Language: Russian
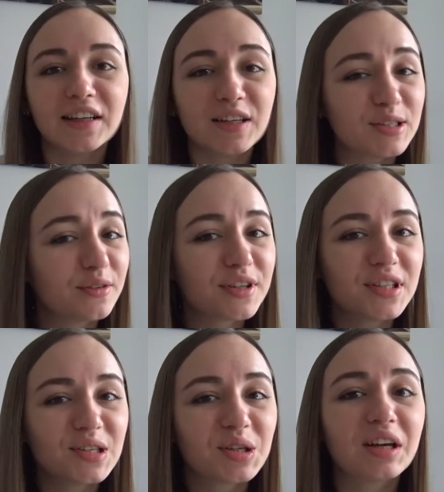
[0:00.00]
Если у
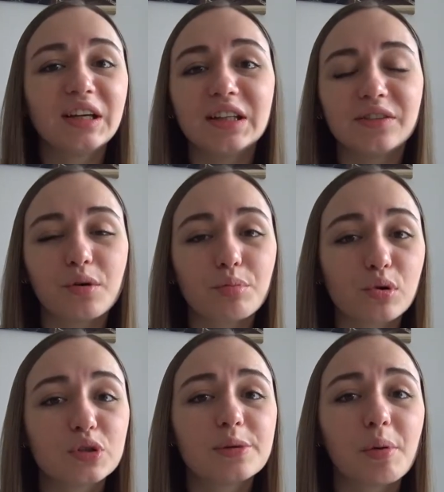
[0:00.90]
вас есть какие-то
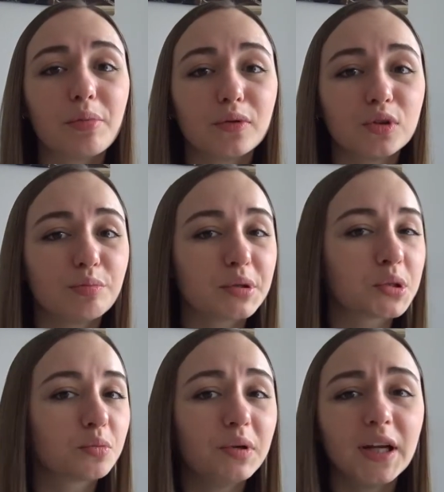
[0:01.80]
вопросы по поводу
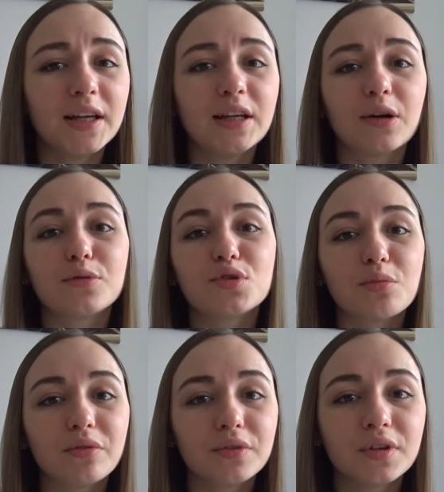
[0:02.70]
поступления,
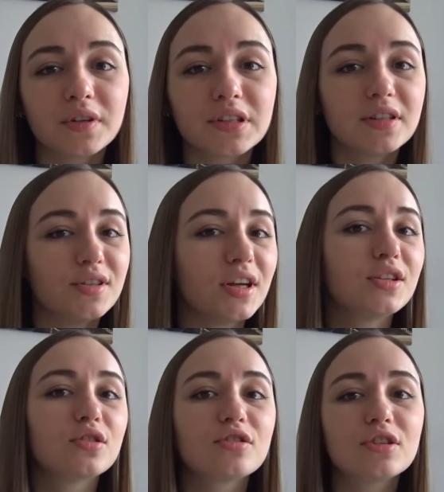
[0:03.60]
учебы в
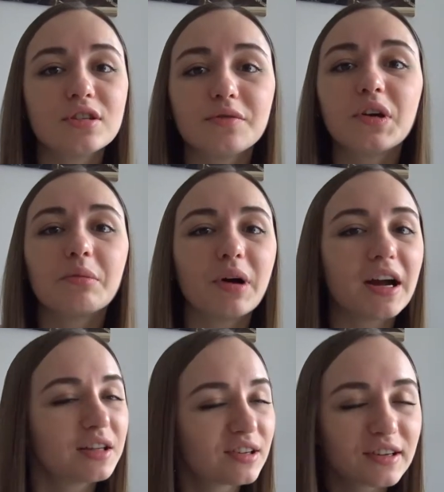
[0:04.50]
университете, жизни в
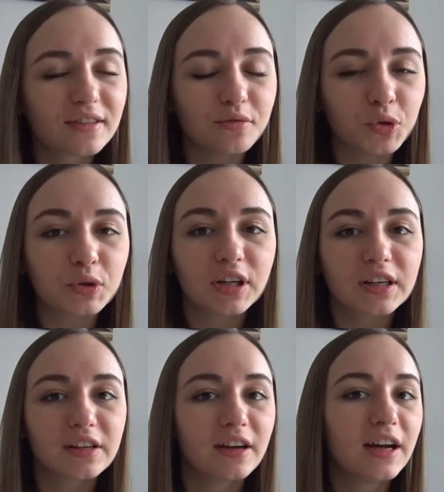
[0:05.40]
Германии или в
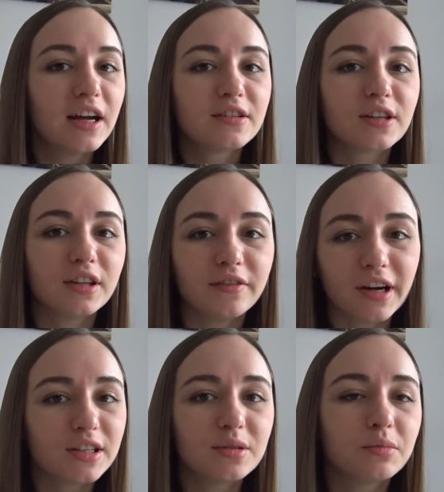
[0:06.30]
Мюнхене,
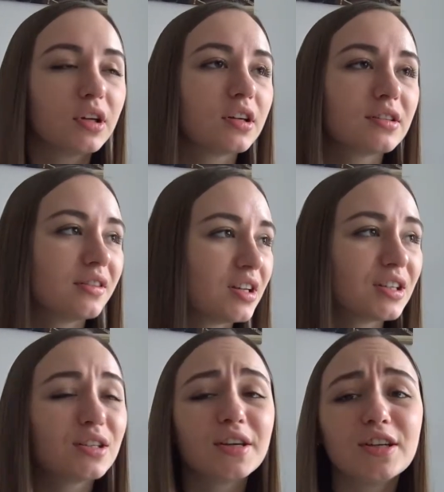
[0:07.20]
задавайте мне
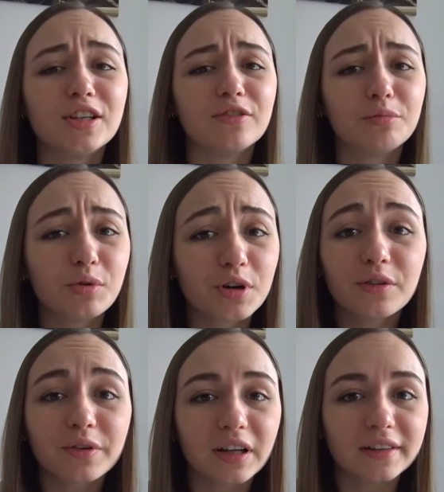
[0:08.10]
здесь или в
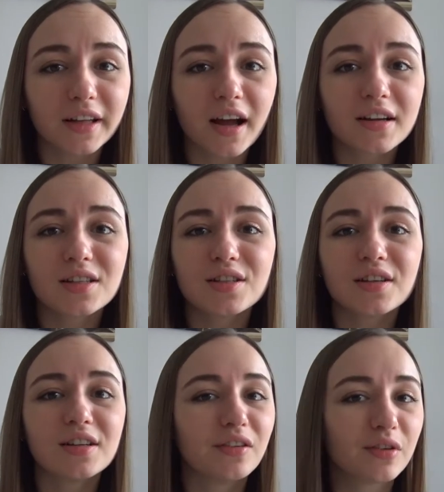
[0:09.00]
блоге
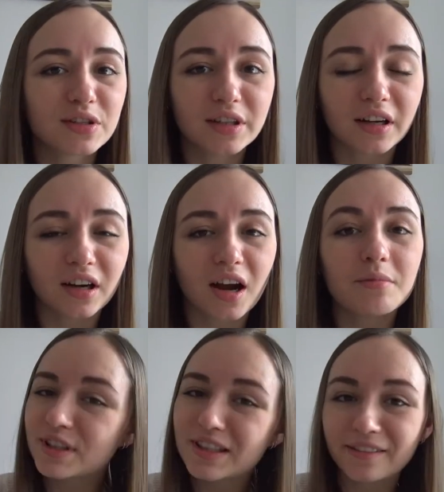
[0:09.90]
ВКонтакте или в
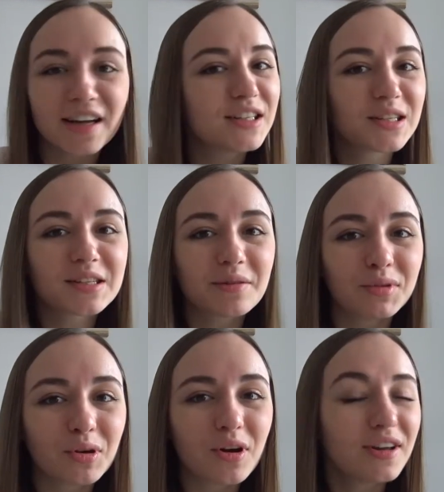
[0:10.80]
Инстаграме. Оставайтесь со
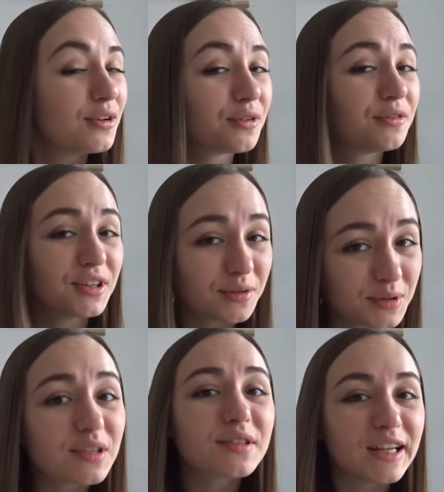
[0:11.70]
мной и
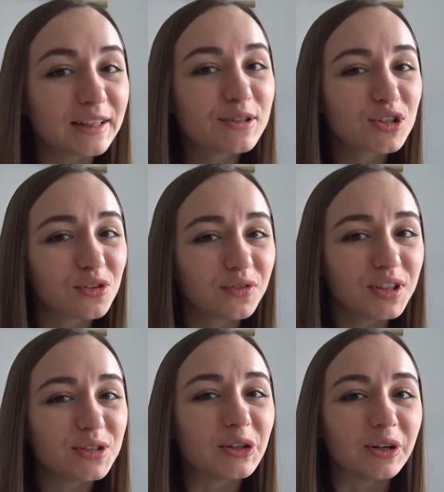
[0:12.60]
увидимся в следующем
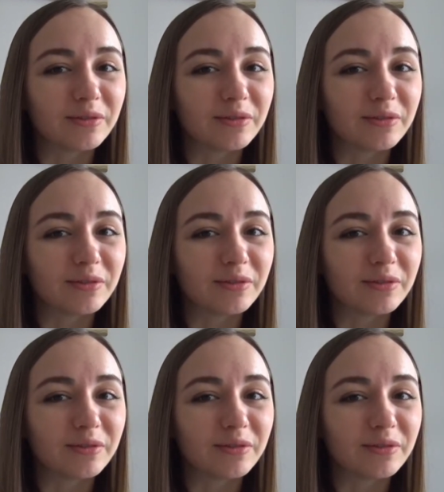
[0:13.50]
видео.